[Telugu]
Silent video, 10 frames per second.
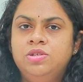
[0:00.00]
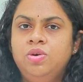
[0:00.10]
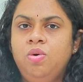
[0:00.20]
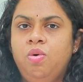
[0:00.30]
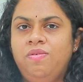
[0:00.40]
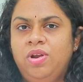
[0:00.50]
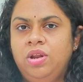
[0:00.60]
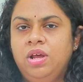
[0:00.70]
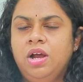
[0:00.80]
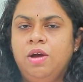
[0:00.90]
సో
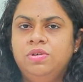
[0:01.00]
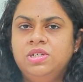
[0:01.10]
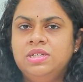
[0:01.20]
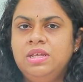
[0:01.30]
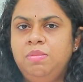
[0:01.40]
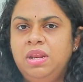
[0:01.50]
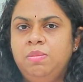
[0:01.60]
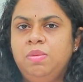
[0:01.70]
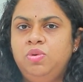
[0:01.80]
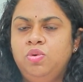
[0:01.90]
ఓవరాల్గా కౌంట్ చేస్తే
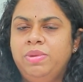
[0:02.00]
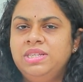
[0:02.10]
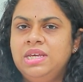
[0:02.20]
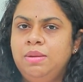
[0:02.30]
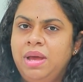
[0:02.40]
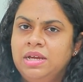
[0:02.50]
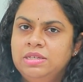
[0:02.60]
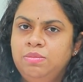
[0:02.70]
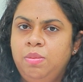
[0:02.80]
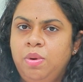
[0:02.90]
మినిమం టూ మంత్స్ అండ్
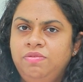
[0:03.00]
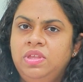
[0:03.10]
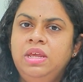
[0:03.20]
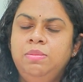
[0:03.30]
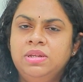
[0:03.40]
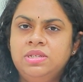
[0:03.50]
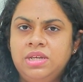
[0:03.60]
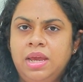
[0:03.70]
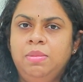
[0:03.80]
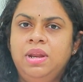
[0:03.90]
మ్యాక్సిమం ఆఫ్ త్రీ మంత్స్
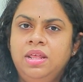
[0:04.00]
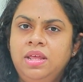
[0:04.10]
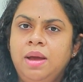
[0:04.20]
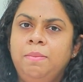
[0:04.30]
టైం అనేది